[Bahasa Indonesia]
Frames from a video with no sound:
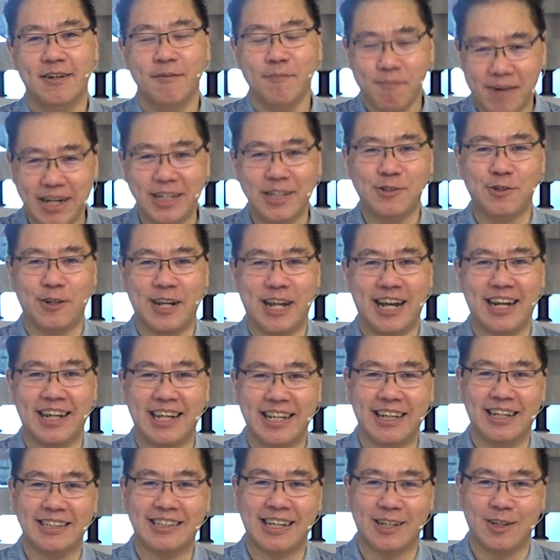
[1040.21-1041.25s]
Mari saudara
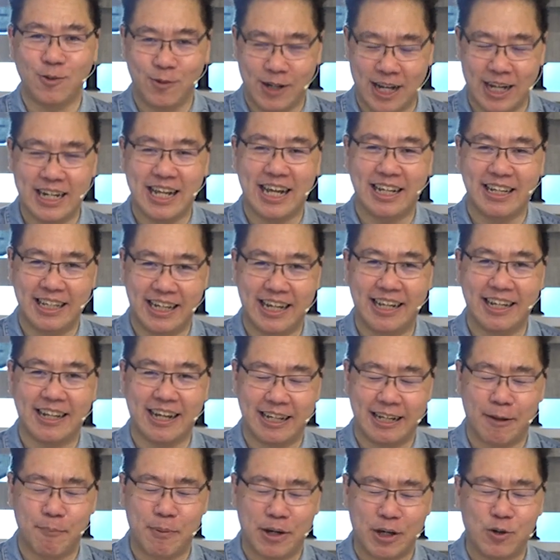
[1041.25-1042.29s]
kita satukan hati kita,
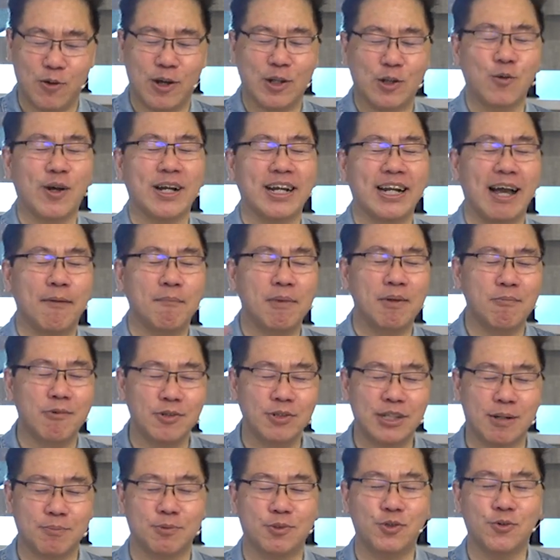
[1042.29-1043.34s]
kita berdoa. Tuhan kami
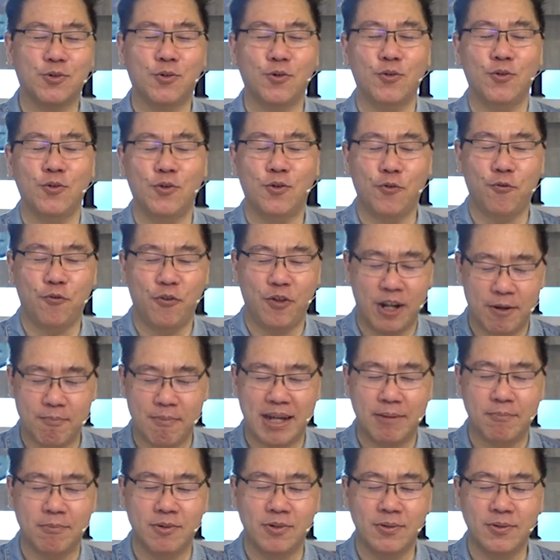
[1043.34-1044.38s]
mengucap syukur untuk
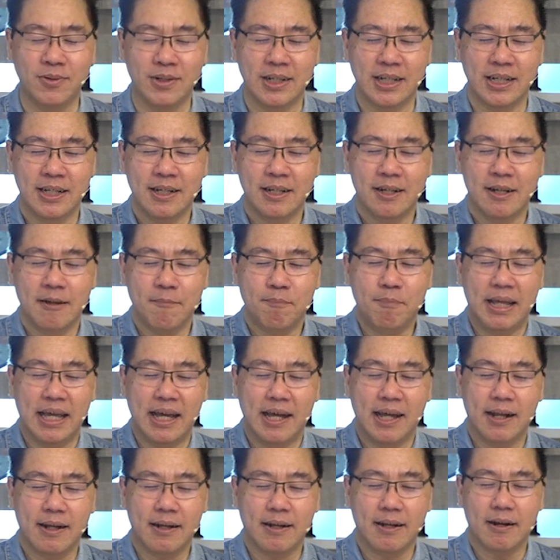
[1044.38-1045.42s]
firman-Mu.
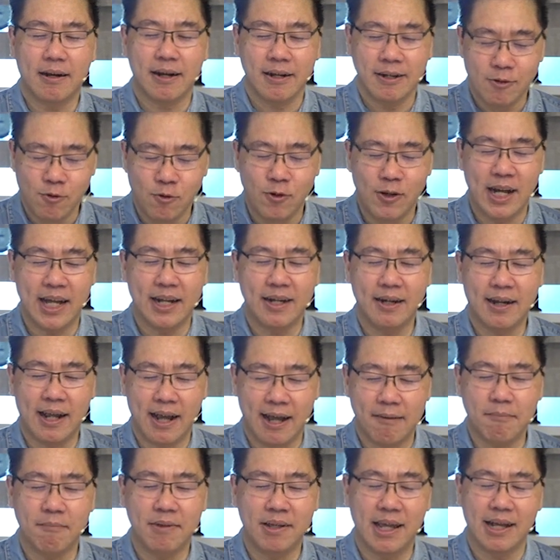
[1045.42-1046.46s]
Biar renungan
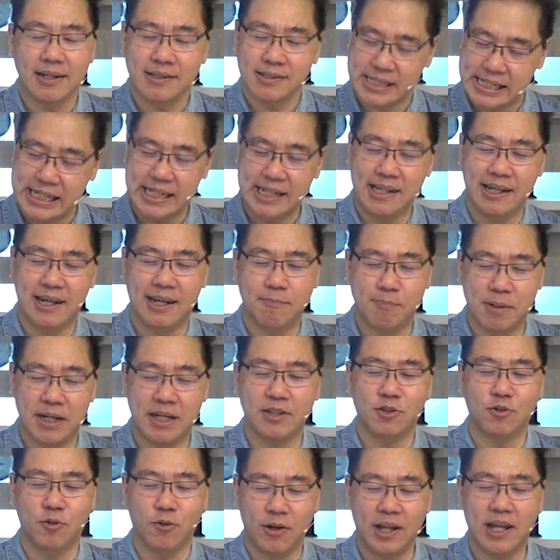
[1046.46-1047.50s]
kami yang singkat pada
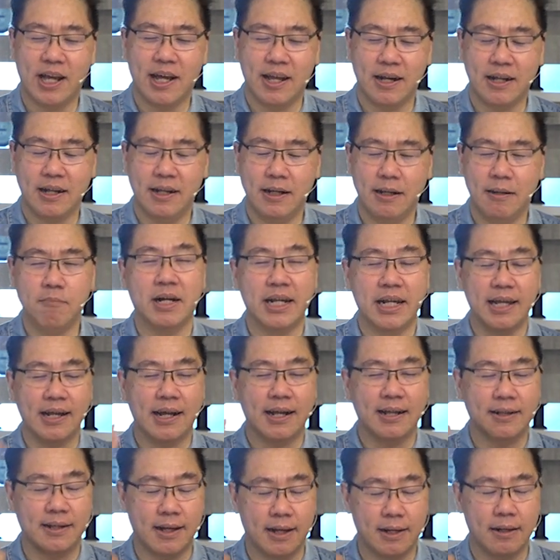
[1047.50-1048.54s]
sore hari ini
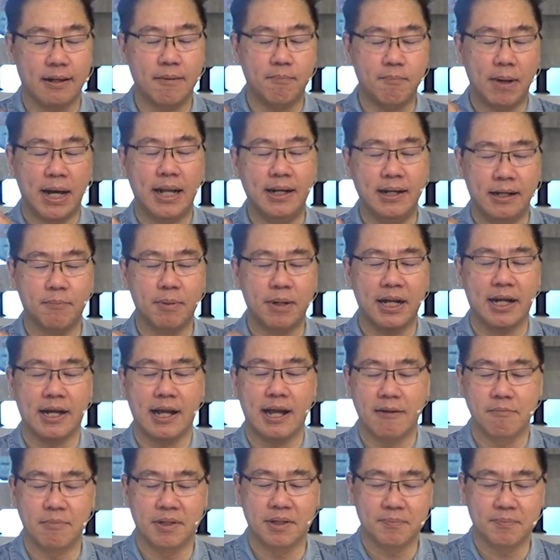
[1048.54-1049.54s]
mengingatkan kembali kepada kami.